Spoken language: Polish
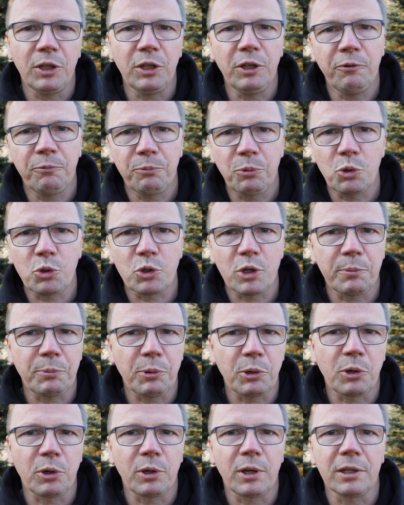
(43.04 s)
i wpuszcza
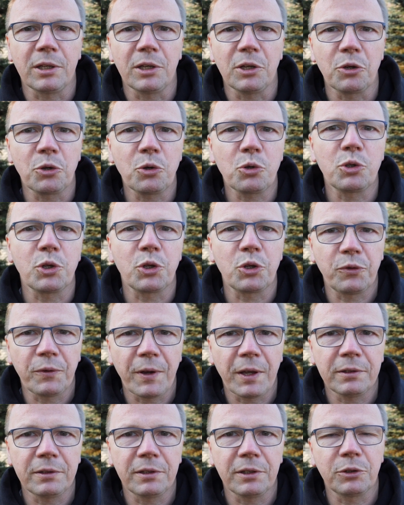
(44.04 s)
po kolei różnych
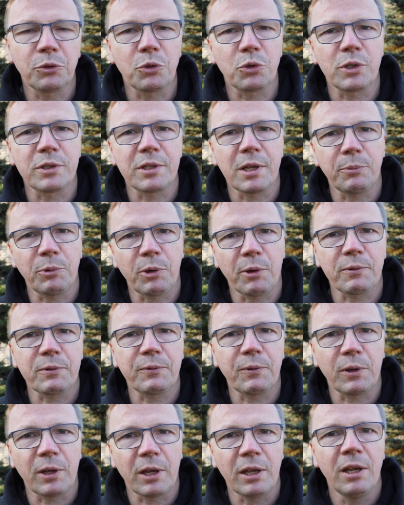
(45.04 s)
świętych, którzy zajmują
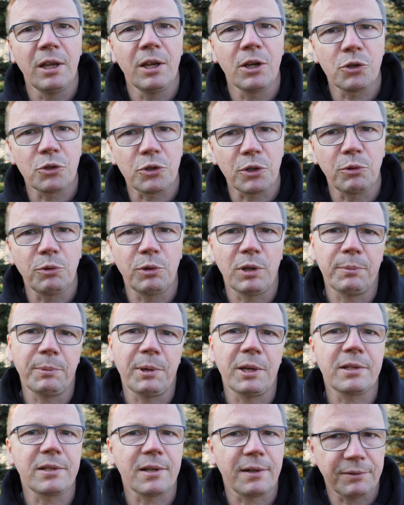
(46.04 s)
swoje szczególne
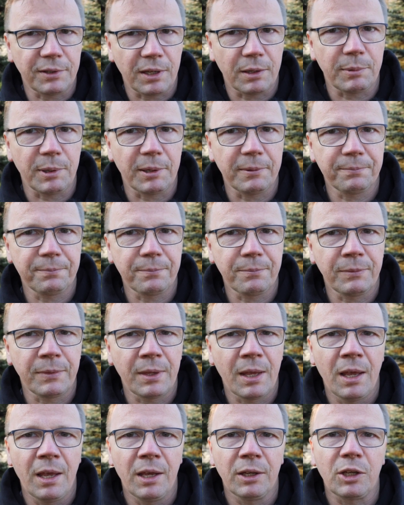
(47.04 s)
miejsca w niebie.
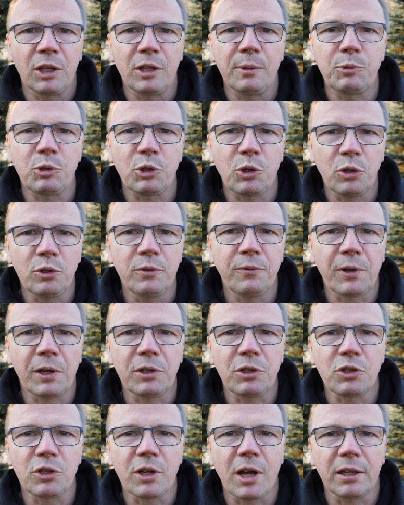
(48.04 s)
Kiedy przychodzi
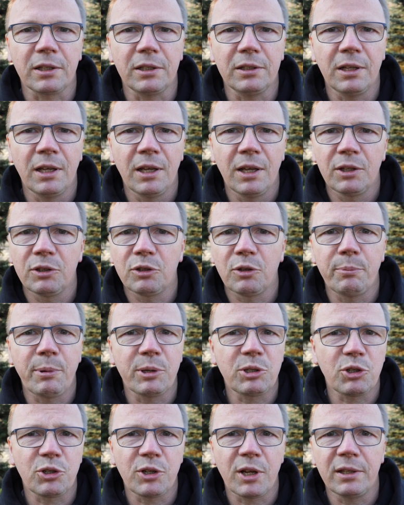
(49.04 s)
Franciszkanin, to
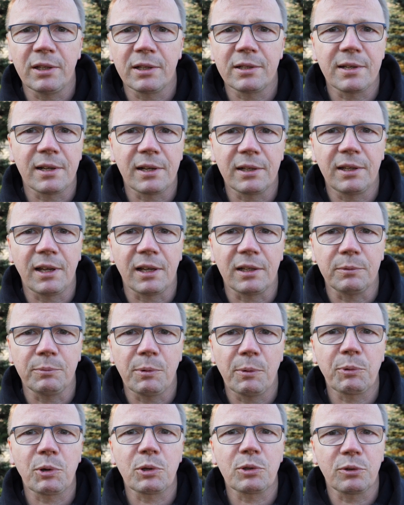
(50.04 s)
bez żadnych ceregieli,
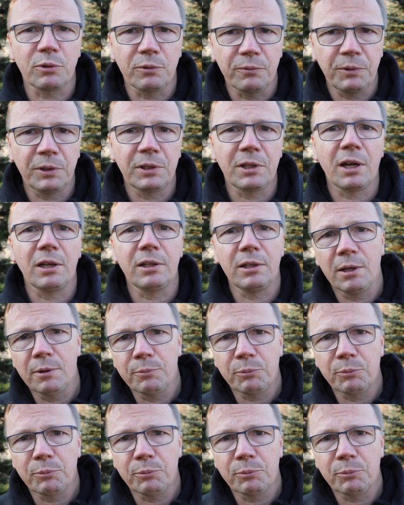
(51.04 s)
po prostu witaj,